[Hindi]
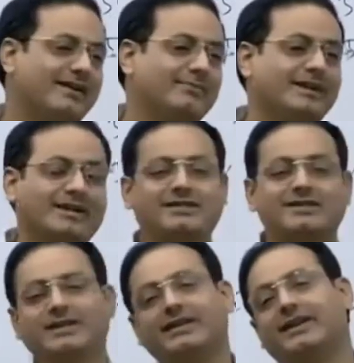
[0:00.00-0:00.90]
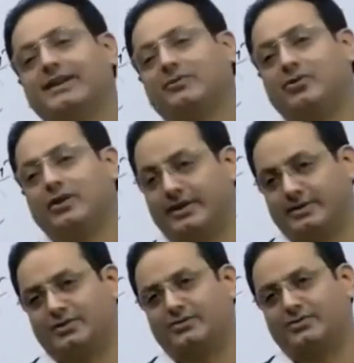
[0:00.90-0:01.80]
मैं केवल छह घंटे भूखा रह
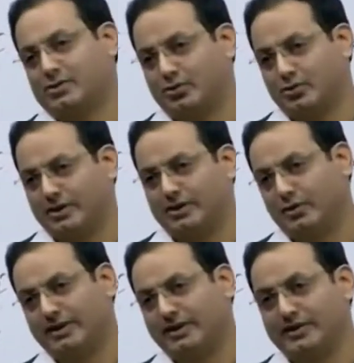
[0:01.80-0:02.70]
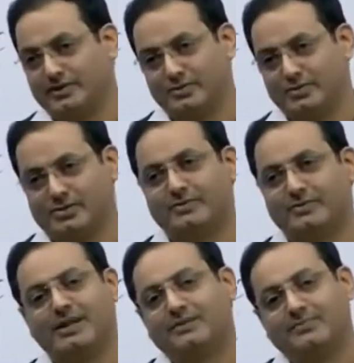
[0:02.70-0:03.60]
पाता हूँ रात को सोने और उठने के बीच में उसके
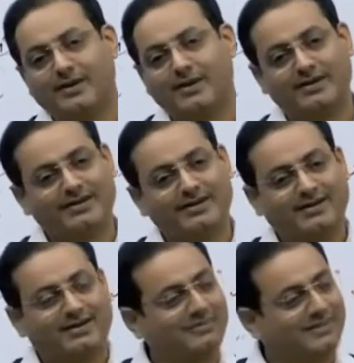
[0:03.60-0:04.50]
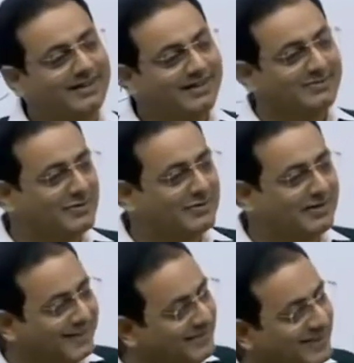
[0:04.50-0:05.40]
बिना मेरे लिए भूखा
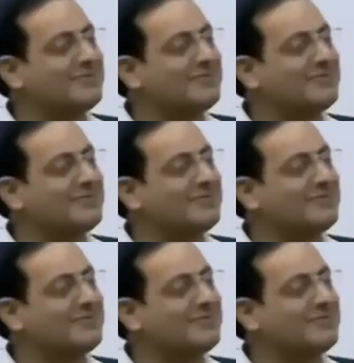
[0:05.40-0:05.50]
रहना बड़ा